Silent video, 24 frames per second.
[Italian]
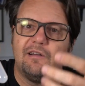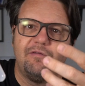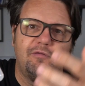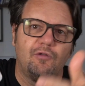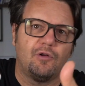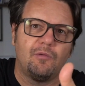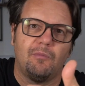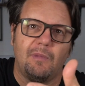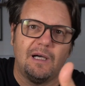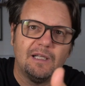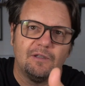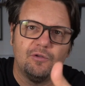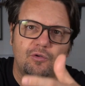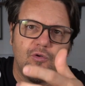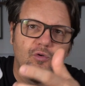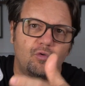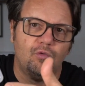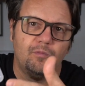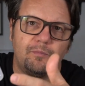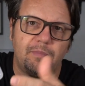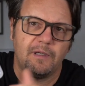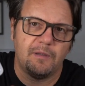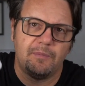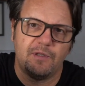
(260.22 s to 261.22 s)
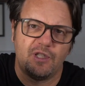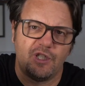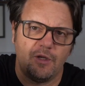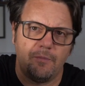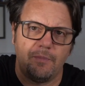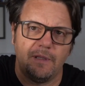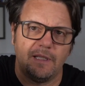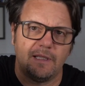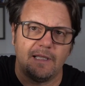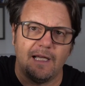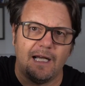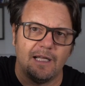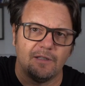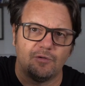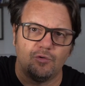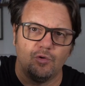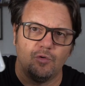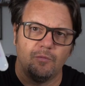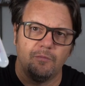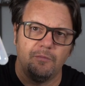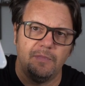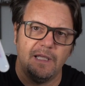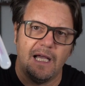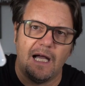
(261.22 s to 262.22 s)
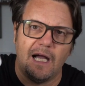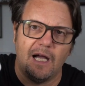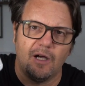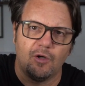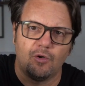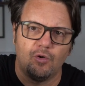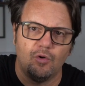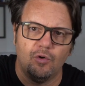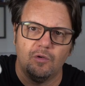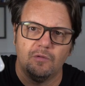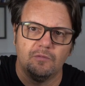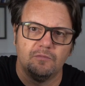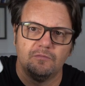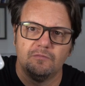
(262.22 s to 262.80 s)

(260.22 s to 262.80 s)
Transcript: formando un precipitato bianco.